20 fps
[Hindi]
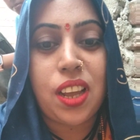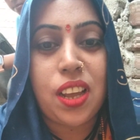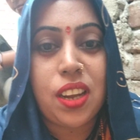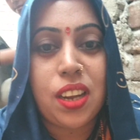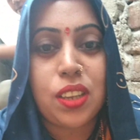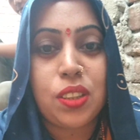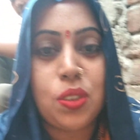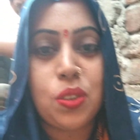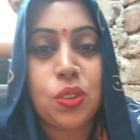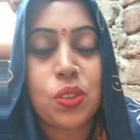
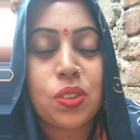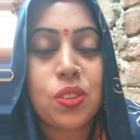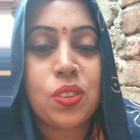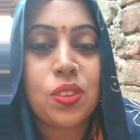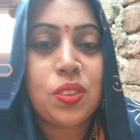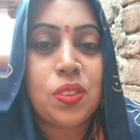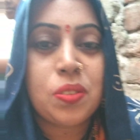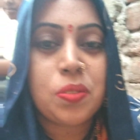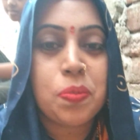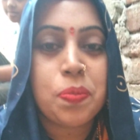जाएगा
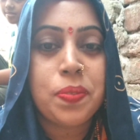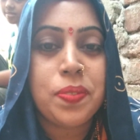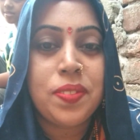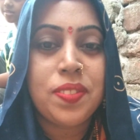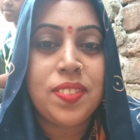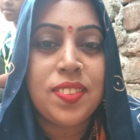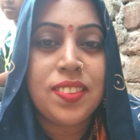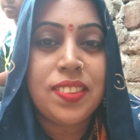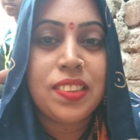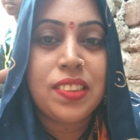दोस्तों
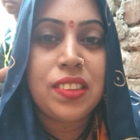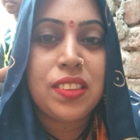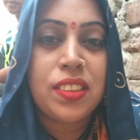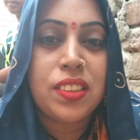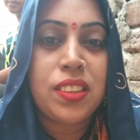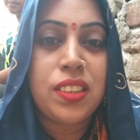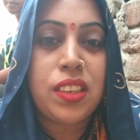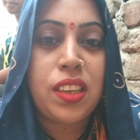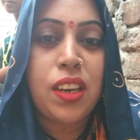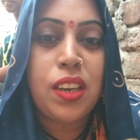
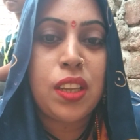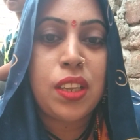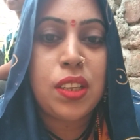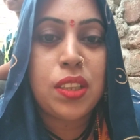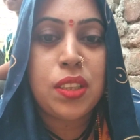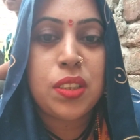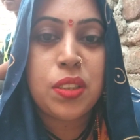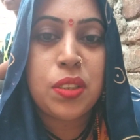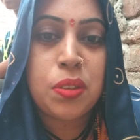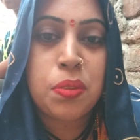
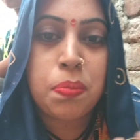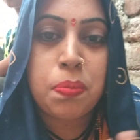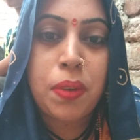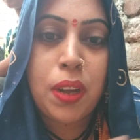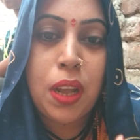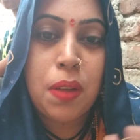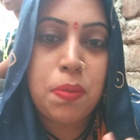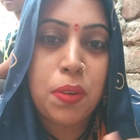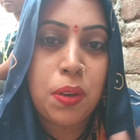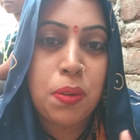चलिए बाय